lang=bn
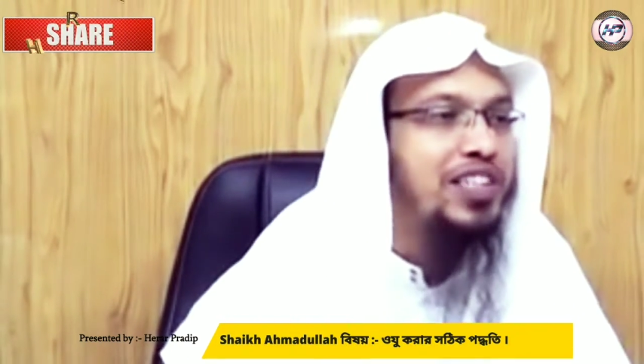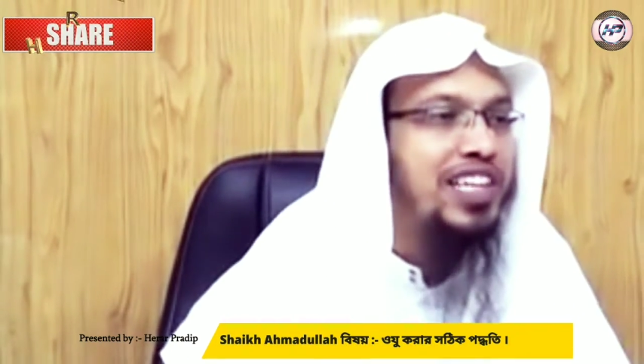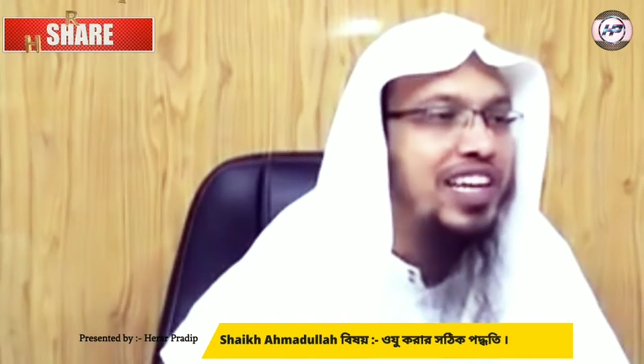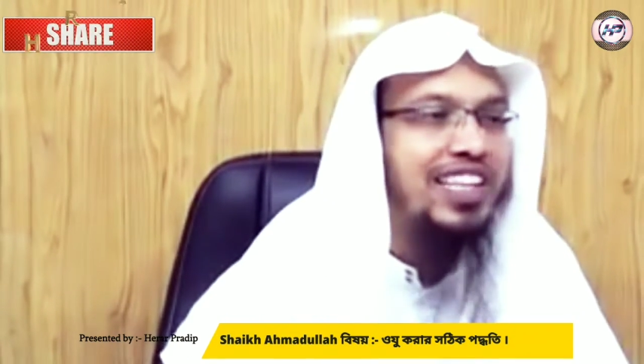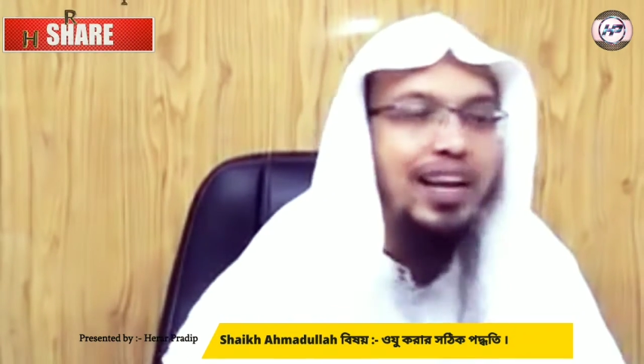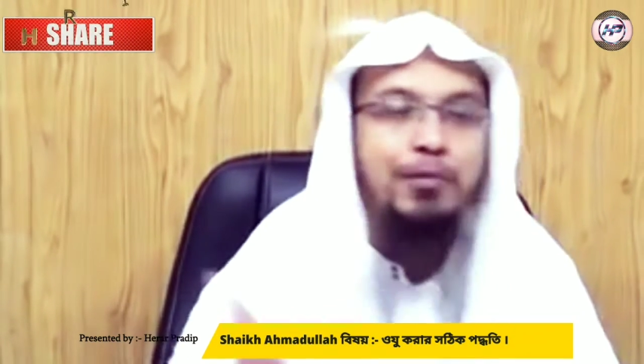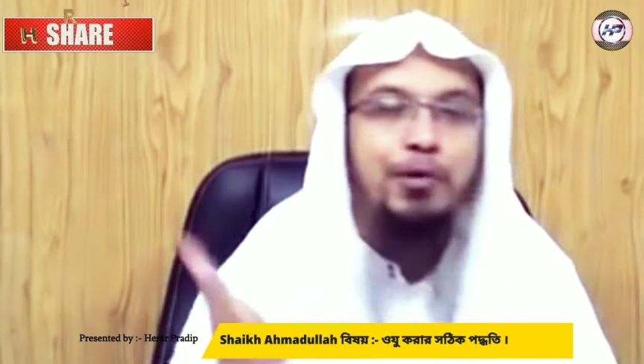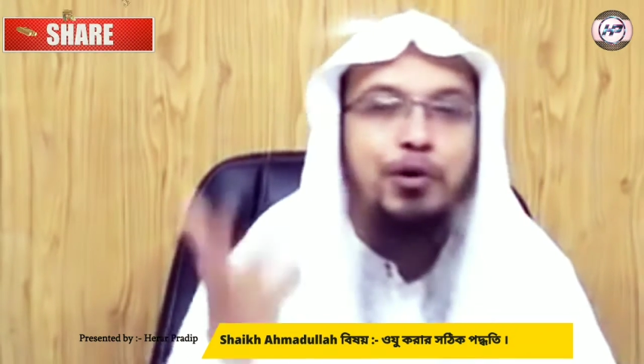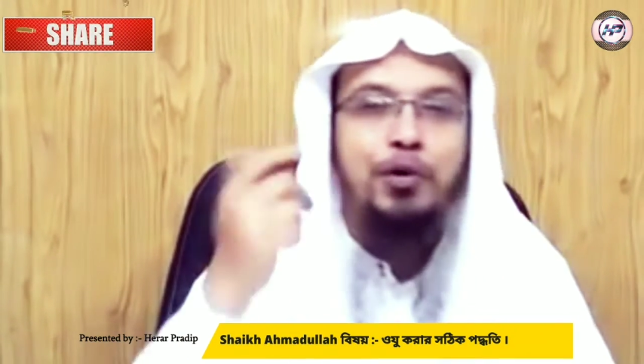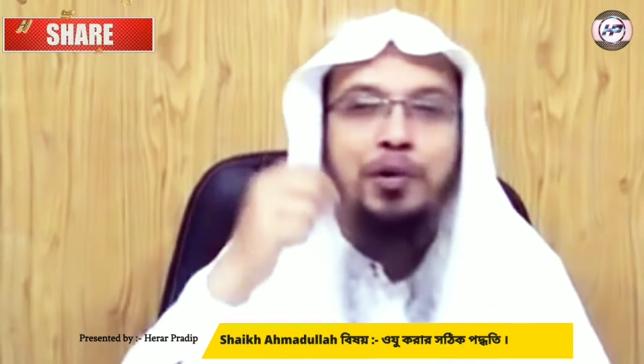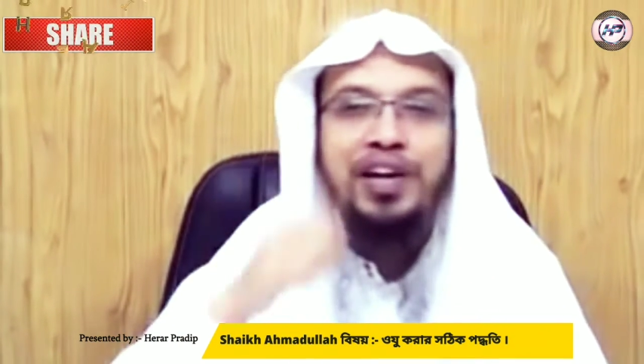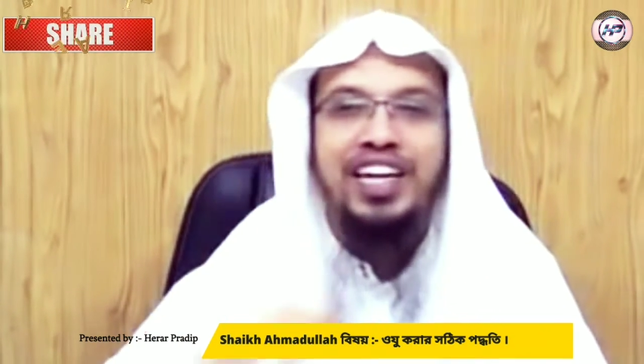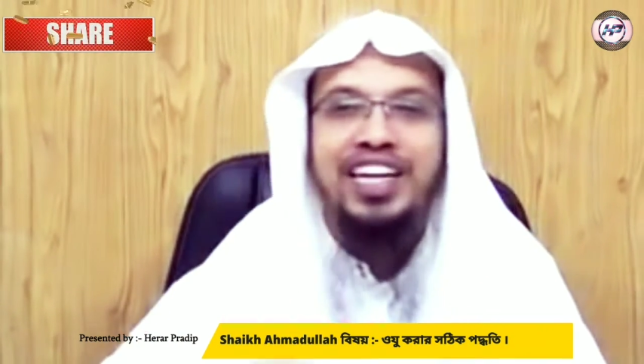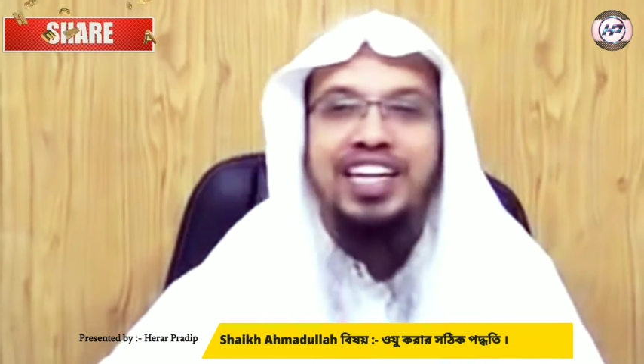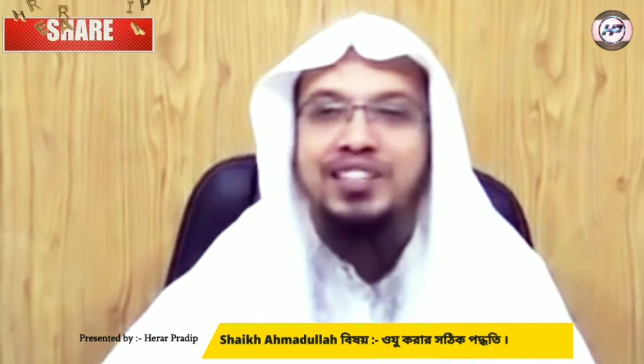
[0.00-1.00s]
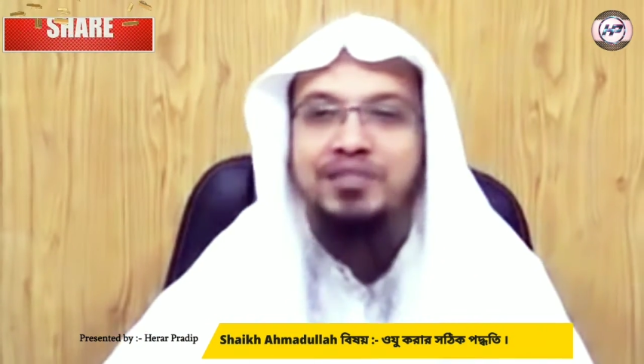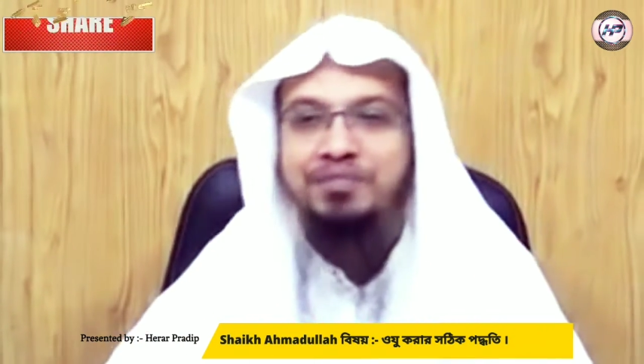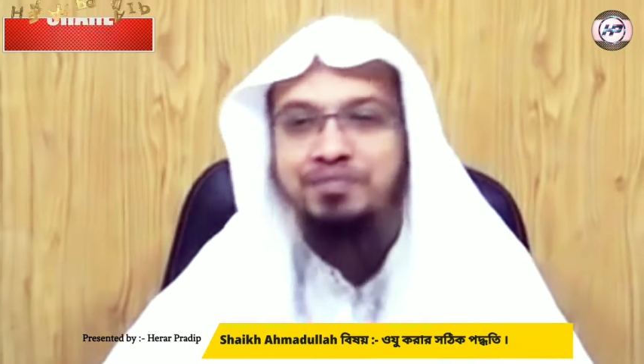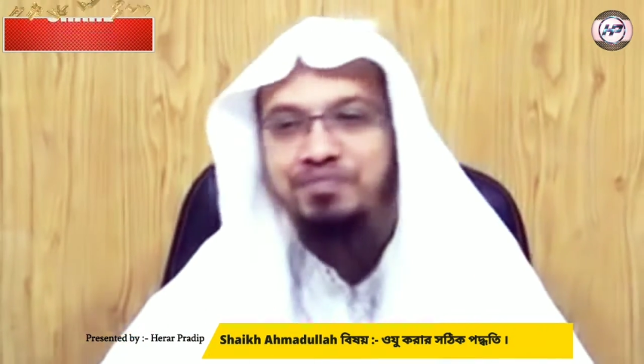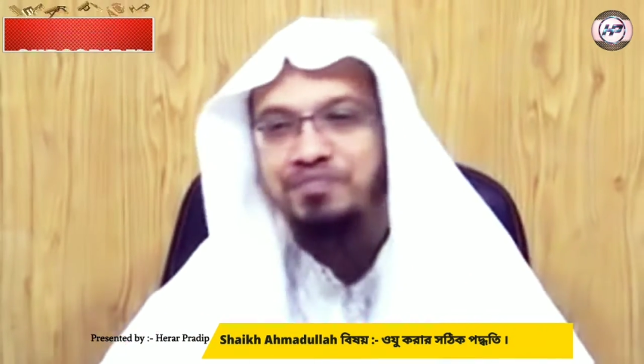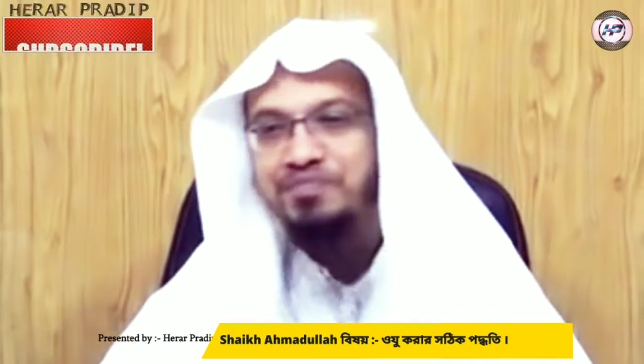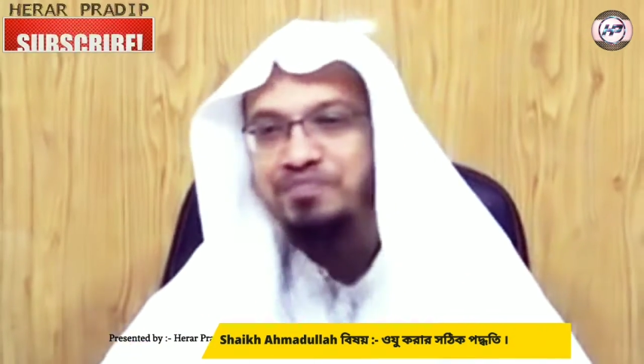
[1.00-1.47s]
হচ্ছে না তাহলে আমি করবোটা কি
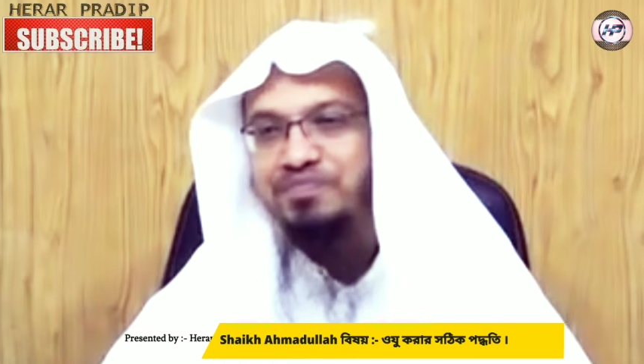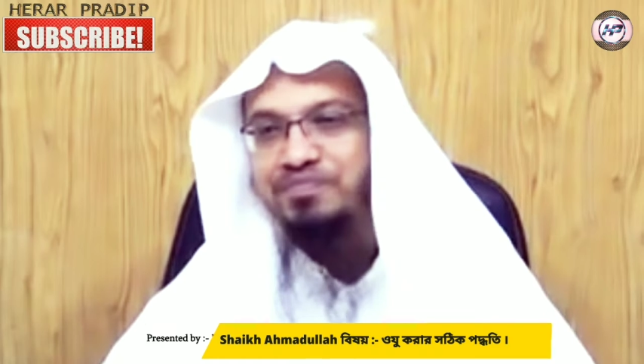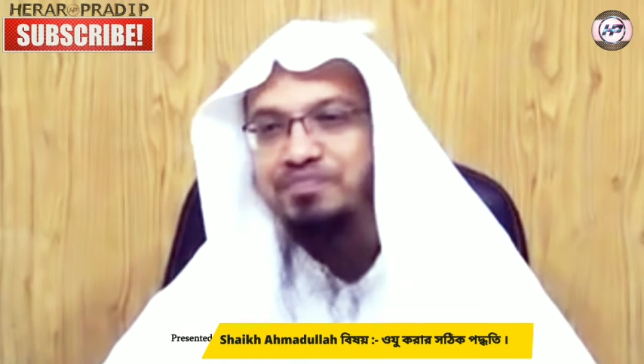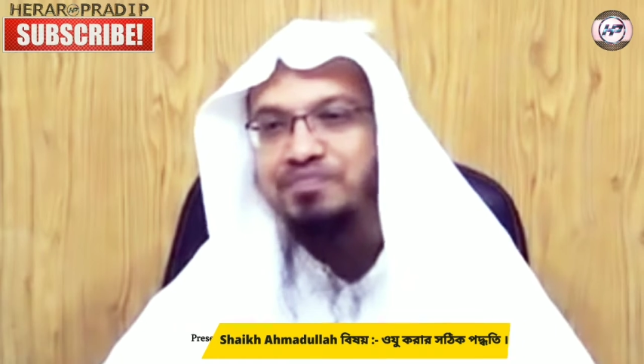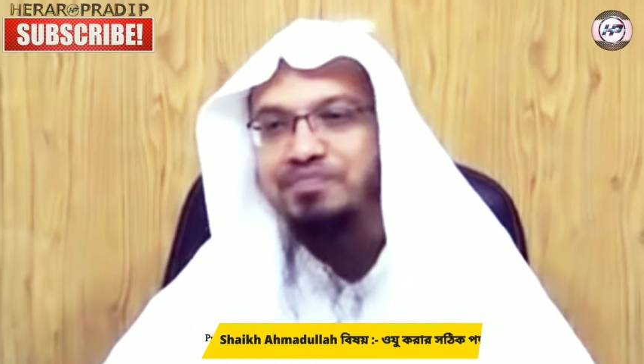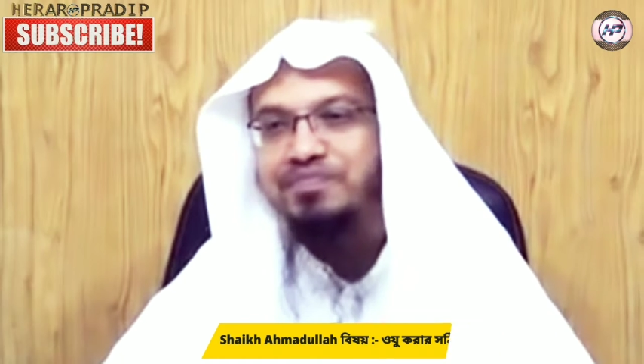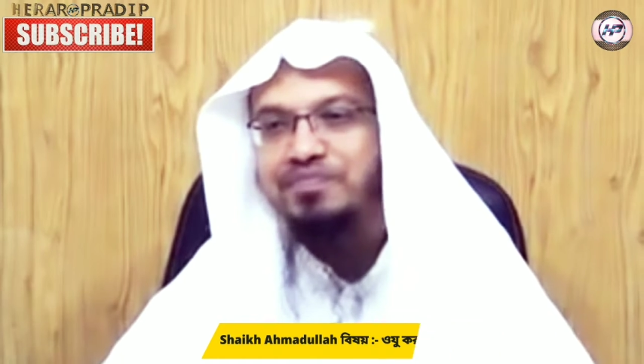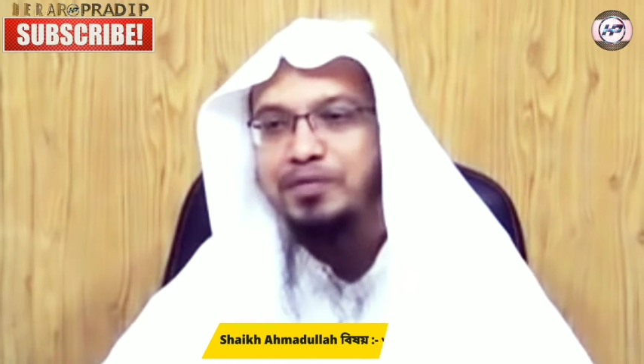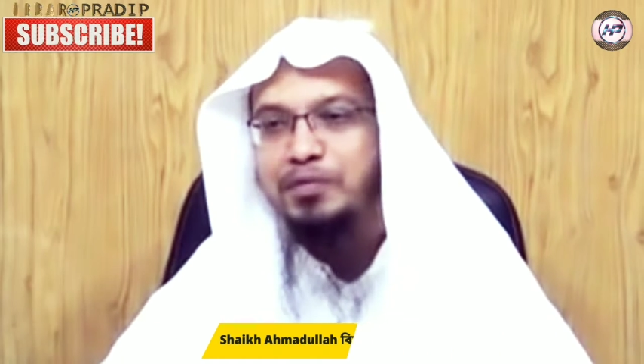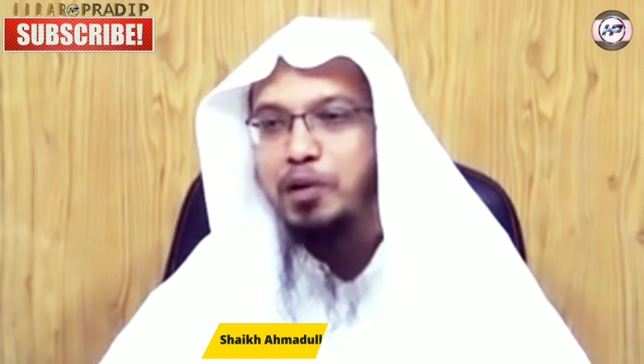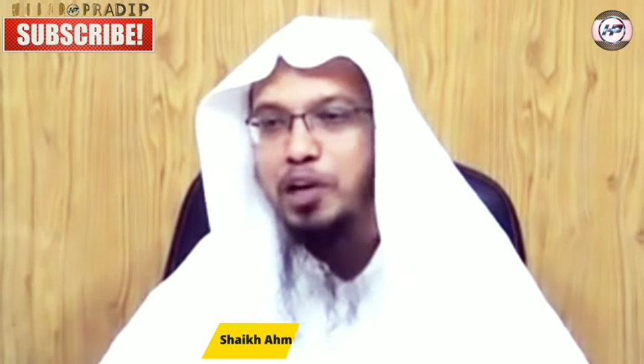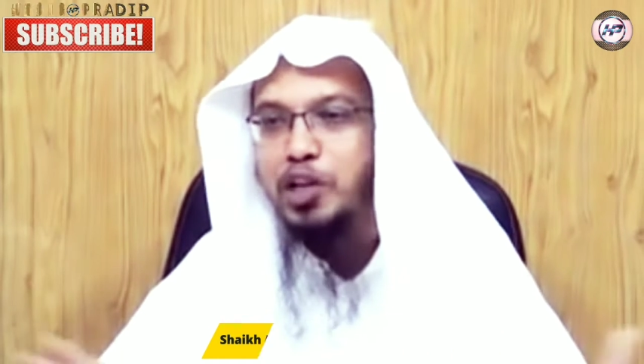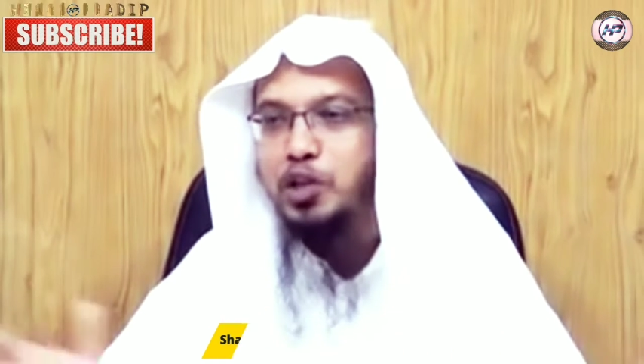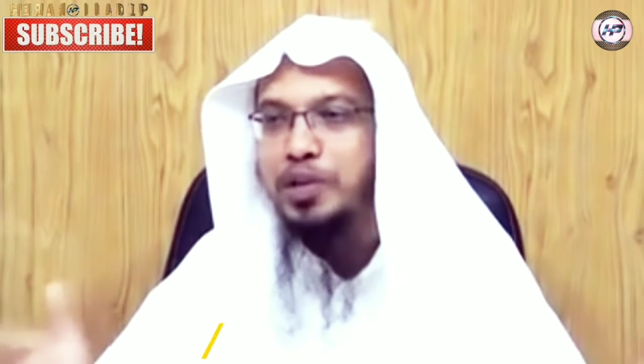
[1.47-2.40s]
বলেন